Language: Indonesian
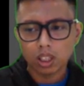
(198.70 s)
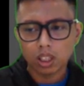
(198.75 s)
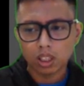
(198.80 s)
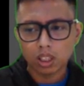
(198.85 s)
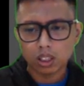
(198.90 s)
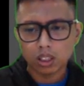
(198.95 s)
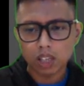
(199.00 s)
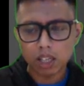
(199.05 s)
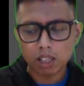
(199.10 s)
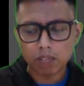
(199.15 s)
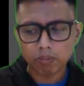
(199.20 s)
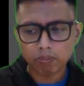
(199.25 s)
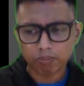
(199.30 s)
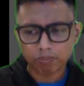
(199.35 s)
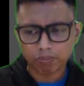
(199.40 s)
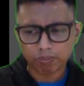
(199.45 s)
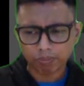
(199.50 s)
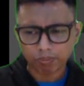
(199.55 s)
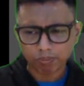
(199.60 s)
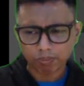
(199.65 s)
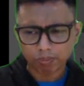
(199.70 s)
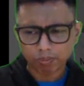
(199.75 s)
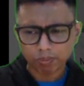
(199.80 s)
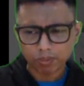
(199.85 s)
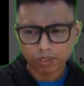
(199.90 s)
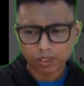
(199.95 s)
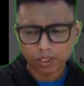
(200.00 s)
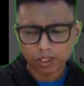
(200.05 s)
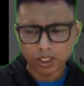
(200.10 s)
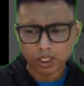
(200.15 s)
dan
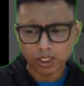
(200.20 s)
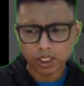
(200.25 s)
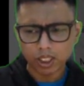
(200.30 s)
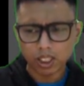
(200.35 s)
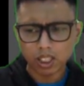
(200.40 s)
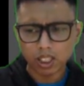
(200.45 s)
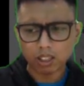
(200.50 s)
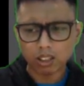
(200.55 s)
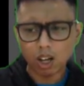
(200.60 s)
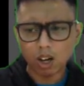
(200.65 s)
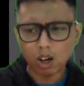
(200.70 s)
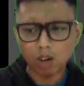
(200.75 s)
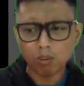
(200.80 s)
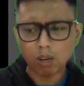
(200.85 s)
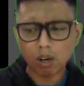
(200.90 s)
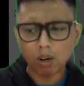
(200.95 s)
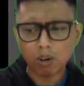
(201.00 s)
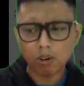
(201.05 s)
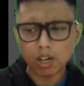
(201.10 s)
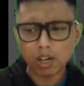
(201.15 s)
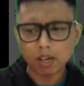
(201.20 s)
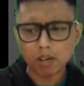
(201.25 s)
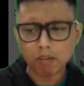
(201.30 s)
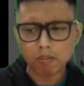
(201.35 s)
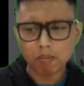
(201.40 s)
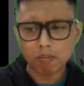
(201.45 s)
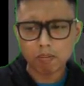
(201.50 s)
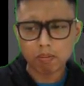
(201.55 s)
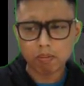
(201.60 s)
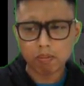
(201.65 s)
kita tahu
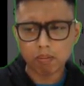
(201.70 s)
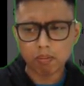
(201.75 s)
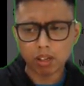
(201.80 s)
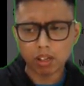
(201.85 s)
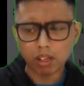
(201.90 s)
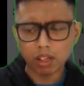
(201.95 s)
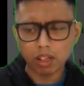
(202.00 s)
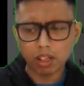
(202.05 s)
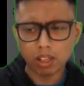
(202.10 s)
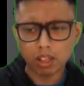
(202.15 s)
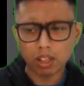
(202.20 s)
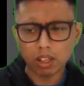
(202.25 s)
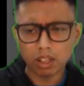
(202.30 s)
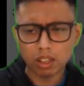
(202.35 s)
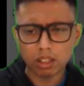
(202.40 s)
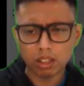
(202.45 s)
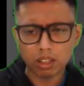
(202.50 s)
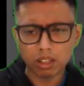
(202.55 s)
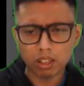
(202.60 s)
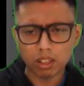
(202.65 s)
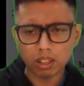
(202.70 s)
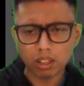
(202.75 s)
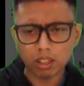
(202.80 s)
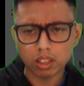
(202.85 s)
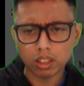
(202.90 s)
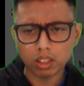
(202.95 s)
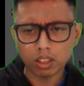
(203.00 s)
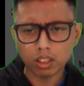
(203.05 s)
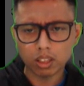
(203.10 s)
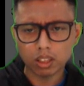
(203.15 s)
bahwa eh,
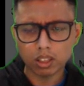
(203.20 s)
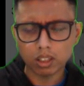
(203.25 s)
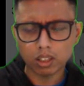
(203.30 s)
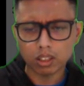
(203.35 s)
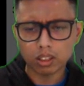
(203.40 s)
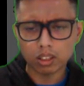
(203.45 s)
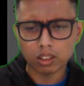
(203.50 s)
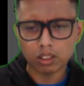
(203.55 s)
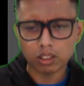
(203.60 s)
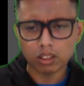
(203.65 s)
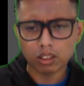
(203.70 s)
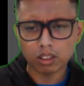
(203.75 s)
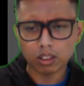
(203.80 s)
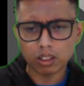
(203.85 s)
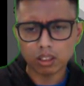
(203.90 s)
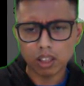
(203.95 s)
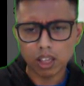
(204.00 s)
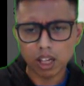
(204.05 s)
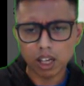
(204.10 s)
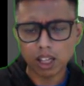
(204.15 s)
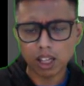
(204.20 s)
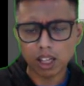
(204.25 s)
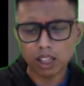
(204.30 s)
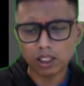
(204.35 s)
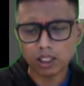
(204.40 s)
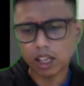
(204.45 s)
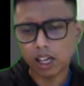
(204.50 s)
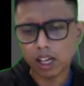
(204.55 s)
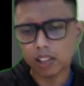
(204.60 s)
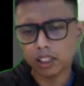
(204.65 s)
yang
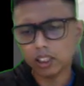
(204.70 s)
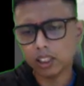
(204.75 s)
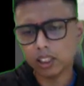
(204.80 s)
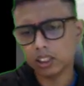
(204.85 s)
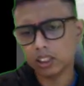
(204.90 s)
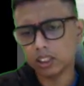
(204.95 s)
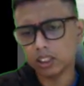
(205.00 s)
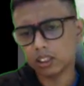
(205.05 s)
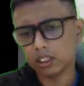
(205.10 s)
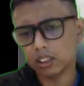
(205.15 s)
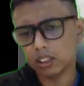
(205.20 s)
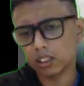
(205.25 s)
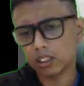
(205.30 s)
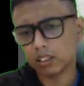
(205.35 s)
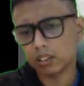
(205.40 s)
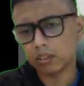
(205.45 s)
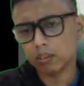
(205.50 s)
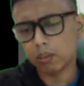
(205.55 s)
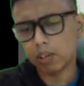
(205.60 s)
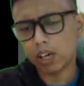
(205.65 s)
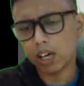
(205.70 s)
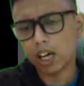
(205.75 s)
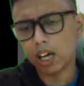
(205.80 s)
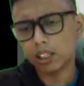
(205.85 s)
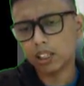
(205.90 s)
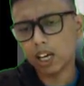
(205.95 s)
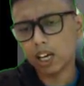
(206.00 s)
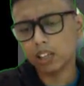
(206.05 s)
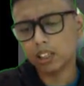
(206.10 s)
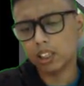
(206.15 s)
naskah ini
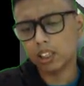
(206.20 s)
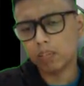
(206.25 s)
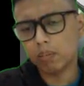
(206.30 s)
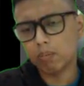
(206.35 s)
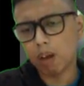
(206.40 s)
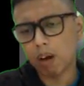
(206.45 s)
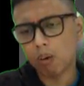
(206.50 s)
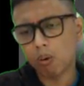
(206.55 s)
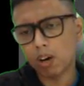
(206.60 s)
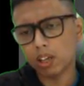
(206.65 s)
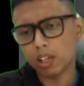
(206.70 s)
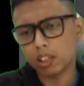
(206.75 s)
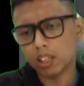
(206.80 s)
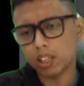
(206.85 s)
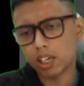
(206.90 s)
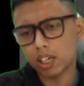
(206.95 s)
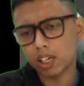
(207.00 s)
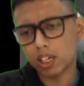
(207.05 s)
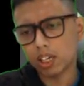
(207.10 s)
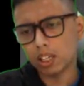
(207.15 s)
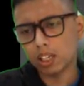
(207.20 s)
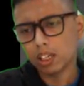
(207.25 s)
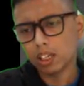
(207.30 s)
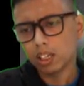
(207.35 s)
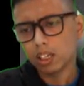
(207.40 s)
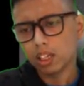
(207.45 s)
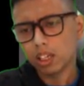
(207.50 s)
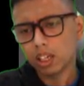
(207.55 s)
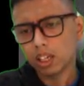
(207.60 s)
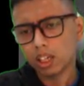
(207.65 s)
berada di bawah dari
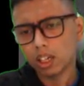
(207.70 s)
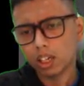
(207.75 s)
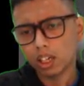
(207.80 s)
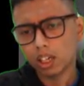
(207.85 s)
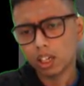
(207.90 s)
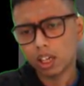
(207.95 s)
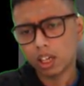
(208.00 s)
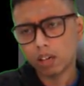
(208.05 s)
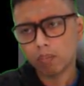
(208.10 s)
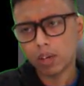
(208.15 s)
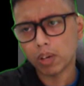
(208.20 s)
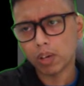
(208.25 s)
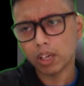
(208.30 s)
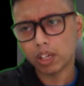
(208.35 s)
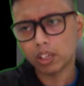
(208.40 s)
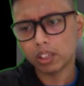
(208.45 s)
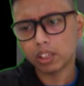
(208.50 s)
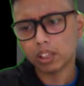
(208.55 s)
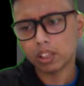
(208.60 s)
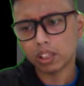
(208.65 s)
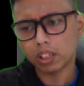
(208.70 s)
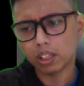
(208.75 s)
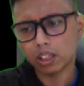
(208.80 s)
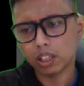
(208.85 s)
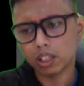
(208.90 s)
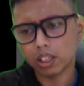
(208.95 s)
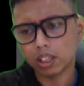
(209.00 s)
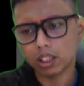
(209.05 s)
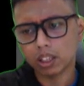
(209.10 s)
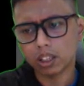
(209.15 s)
eh, lempeng
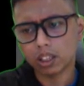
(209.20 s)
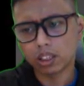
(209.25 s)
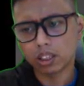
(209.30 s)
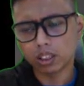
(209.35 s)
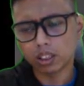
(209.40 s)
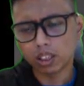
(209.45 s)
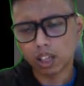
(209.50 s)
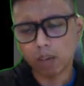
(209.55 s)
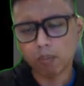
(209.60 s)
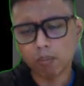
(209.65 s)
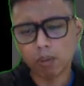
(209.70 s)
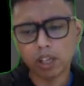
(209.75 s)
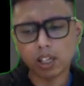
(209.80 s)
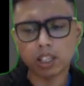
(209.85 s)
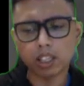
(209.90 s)
eh, Amerika